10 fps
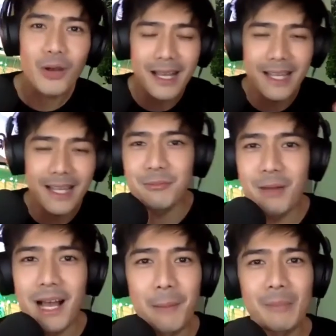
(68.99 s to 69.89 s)
Again, sa
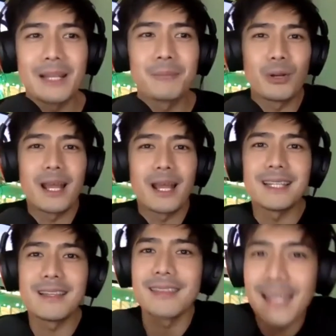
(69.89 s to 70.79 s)
mga kapamilya po natin,
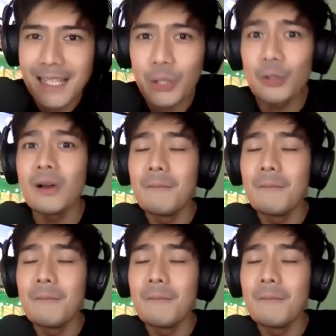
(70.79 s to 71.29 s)
thank you.